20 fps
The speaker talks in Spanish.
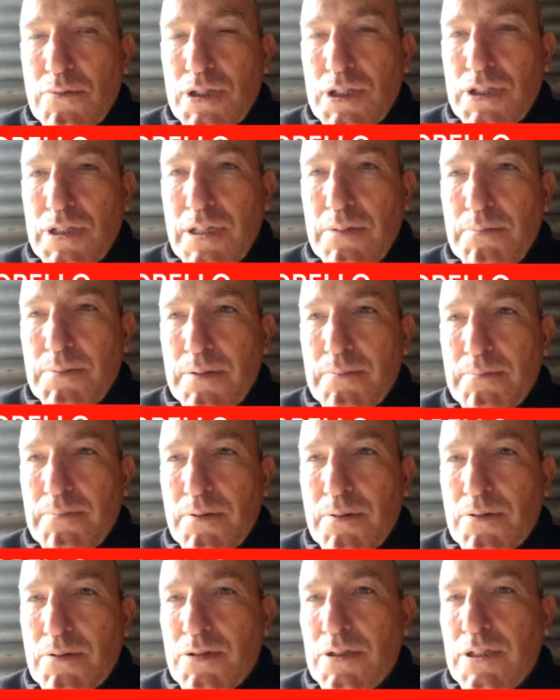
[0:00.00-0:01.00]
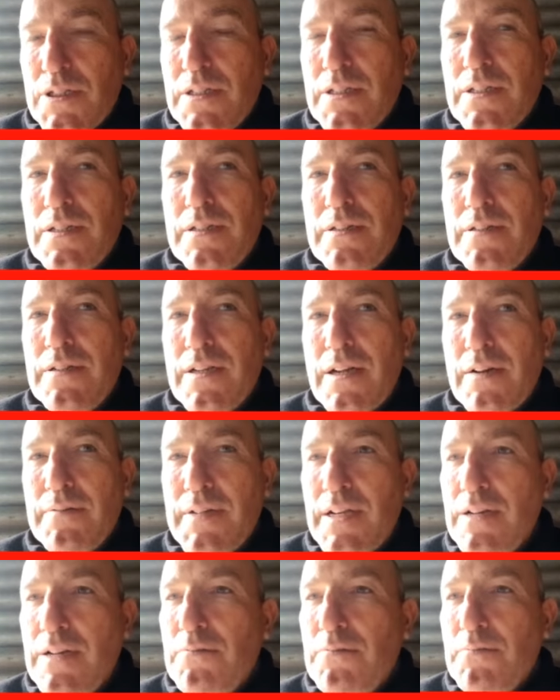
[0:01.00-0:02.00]
del municipio por si
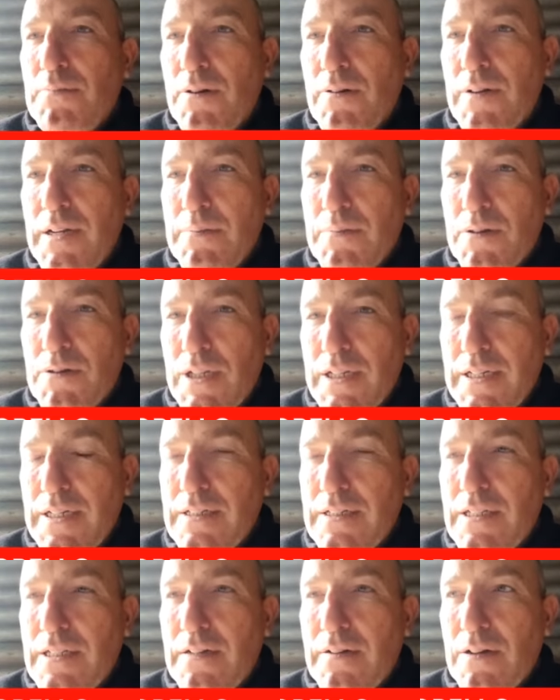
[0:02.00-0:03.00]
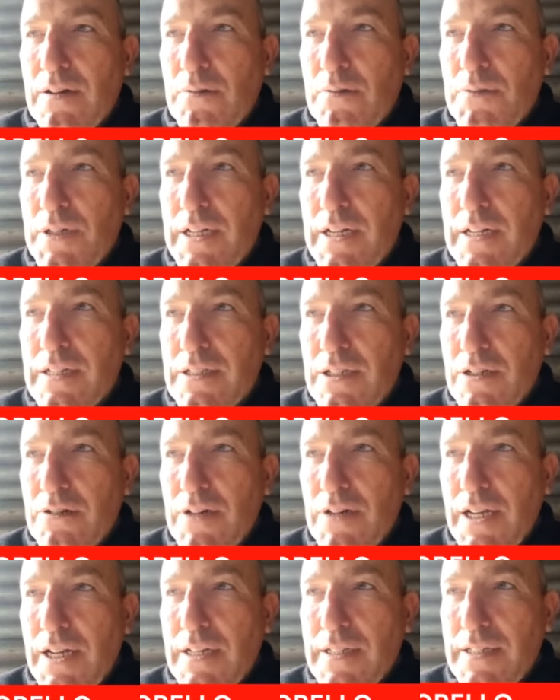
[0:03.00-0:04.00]
había algún problema o necesitaban comunicarse
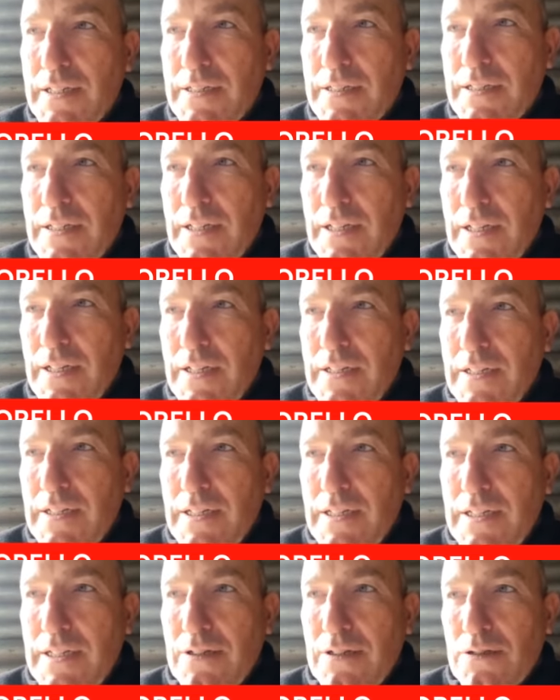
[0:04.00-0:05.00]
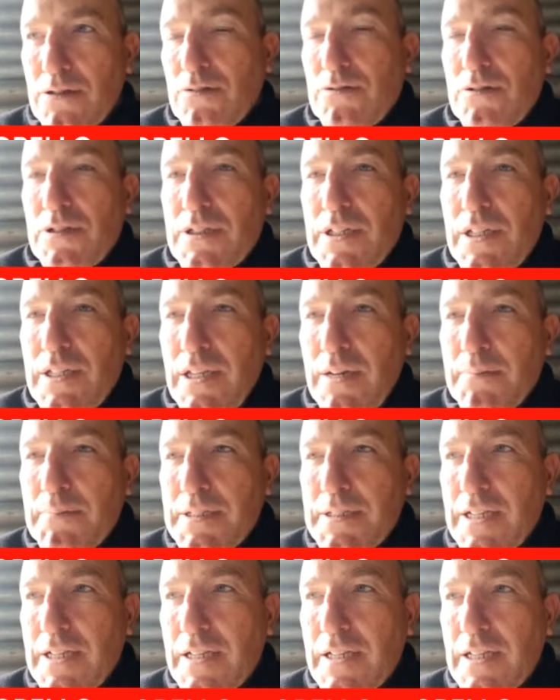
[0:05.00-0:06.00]
con alguien. Y nosotros ese día, a
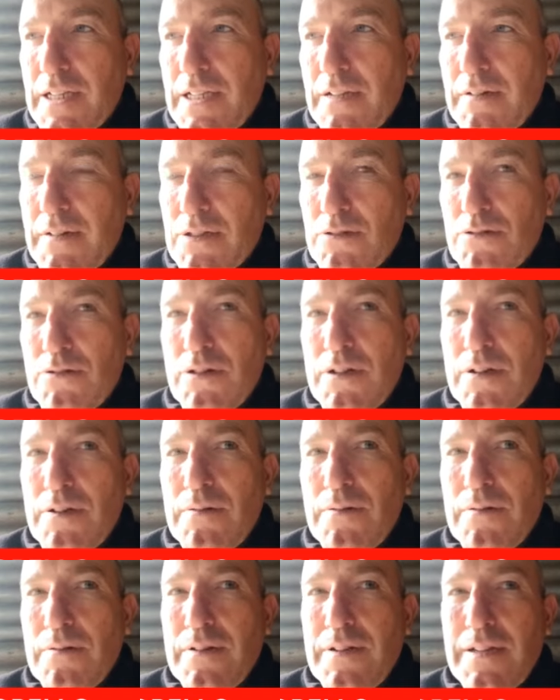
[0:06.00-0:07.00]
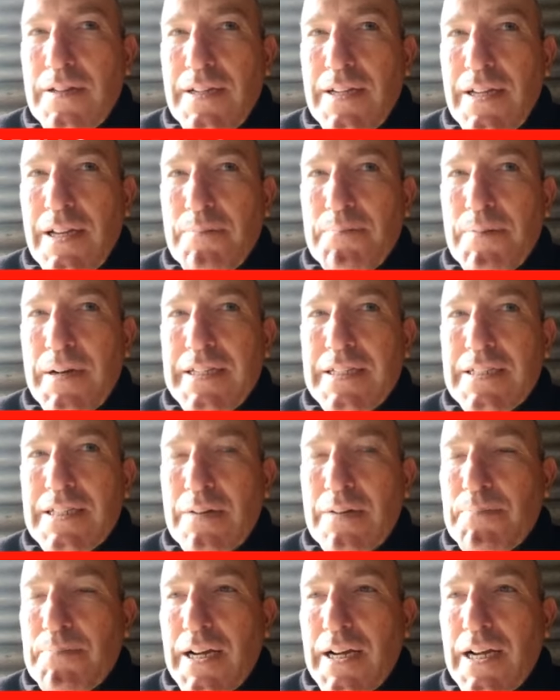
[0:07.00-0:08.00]
pesar de que estaba todo el,
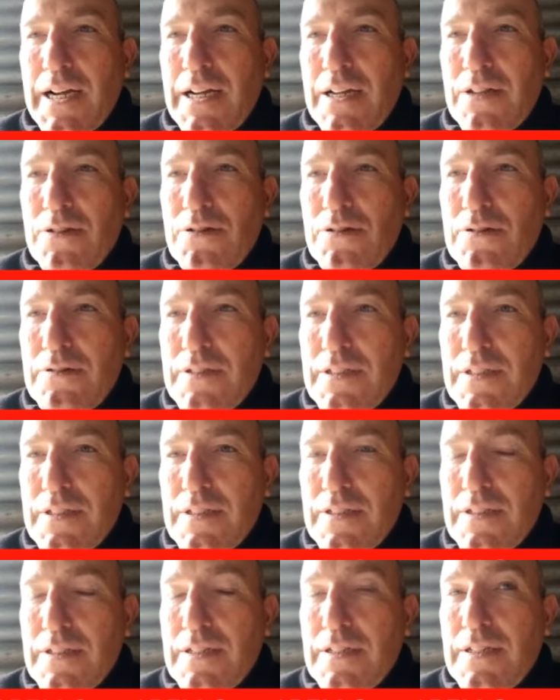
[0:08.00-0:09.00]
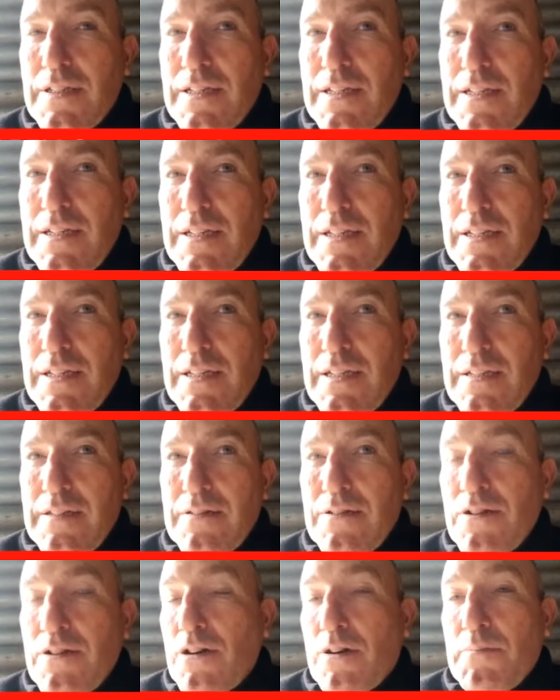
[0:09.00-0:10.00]
país apagado,
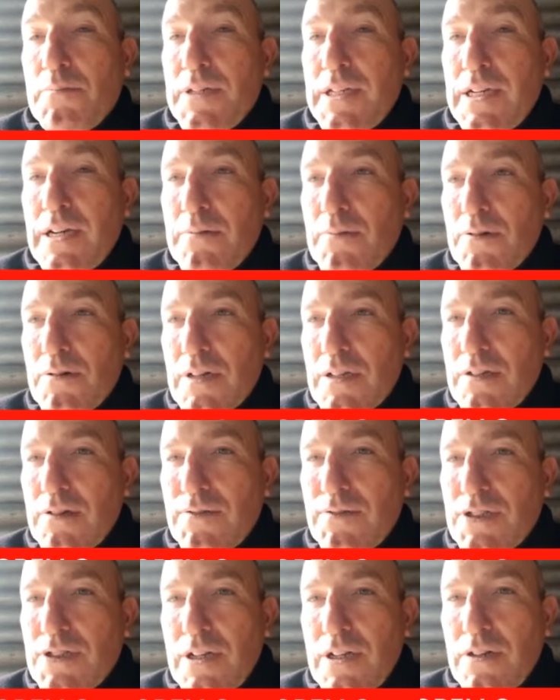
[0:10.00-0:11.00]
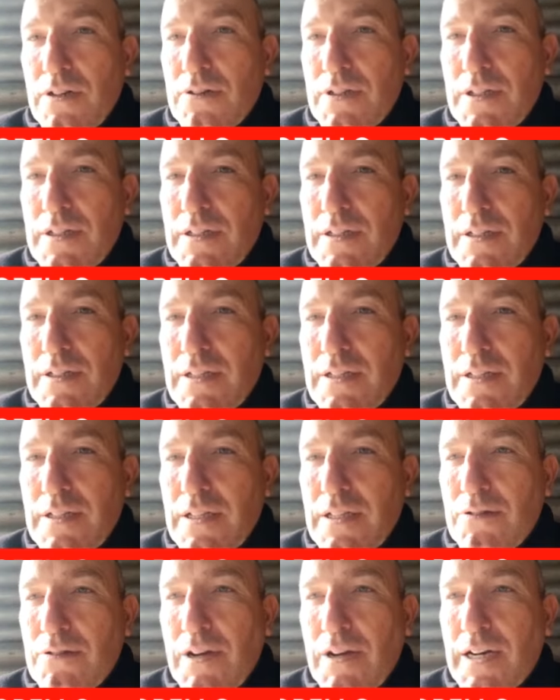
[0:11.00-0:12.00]
eh, nos comunicábamos con radioaficionados de,
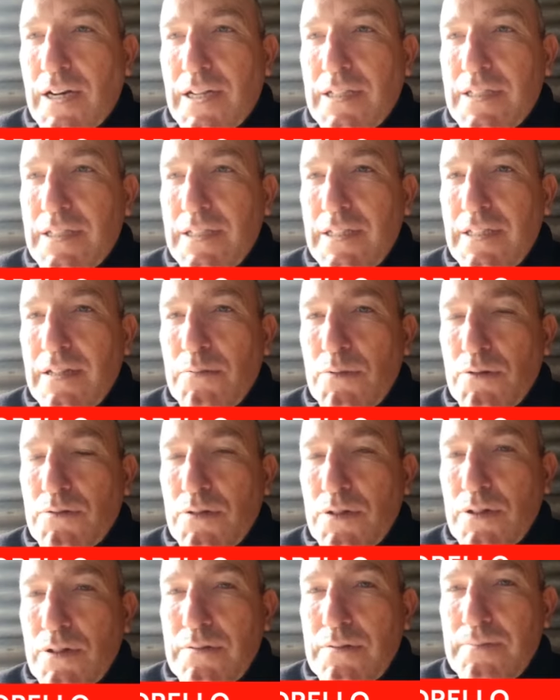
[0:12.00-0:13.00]
de, toda la Argentina y del mundo,